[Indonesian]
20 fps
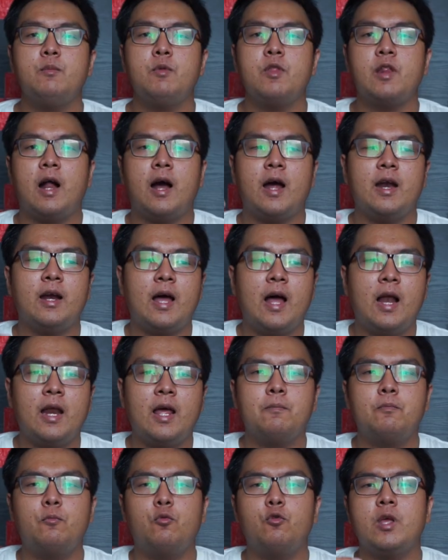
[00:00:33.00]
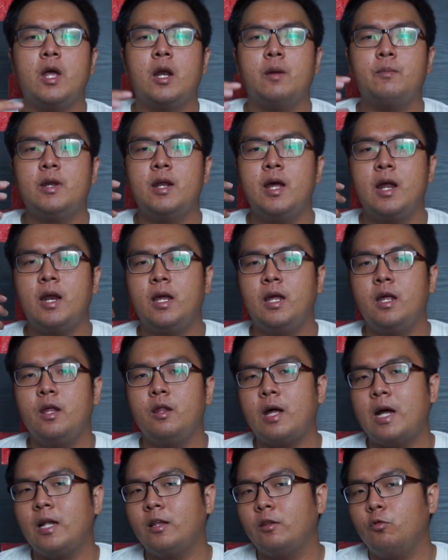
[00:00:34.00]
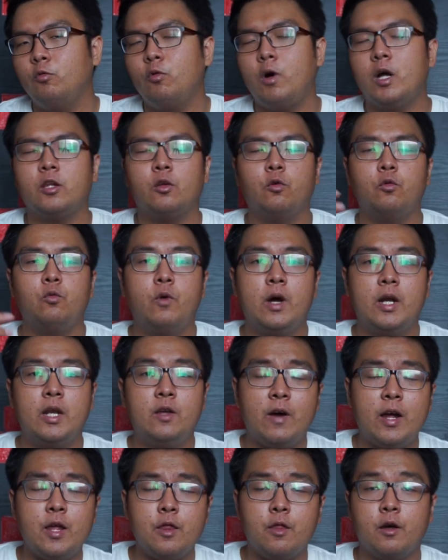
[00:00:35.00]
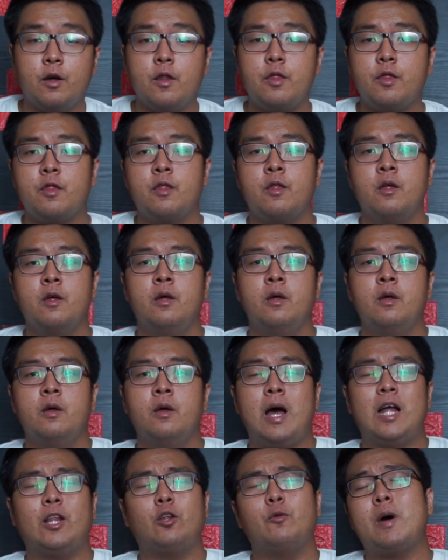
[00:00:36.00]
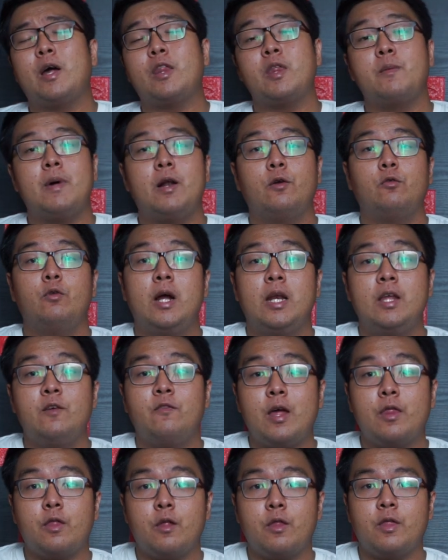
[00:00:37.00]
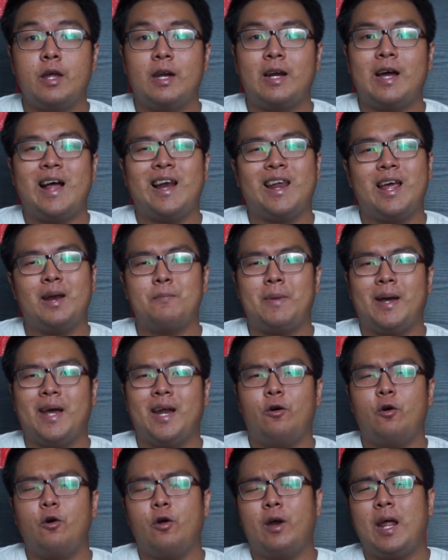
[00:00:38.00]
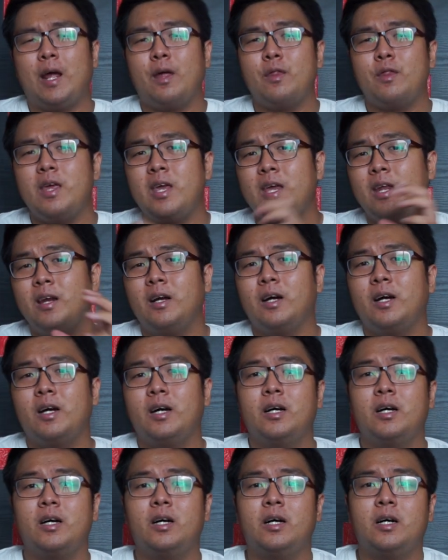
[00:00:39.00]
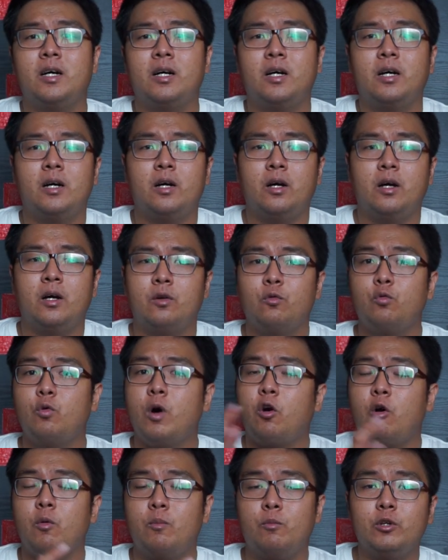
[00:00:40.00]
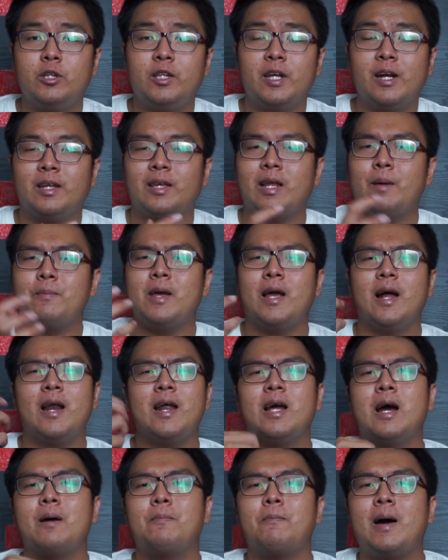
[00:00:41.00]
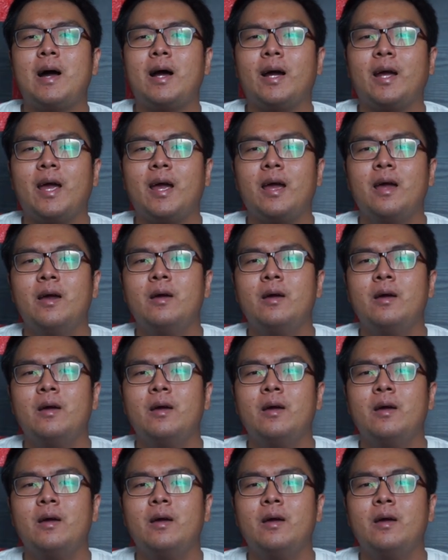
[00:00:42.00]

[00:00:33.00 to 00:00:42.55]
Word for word: misalkan kalian punya lebih dari satu atau dua devices, atau maksimal dua devices dan kalian pengen koneksiin ke dua komputer, tapi kalian nggak pakai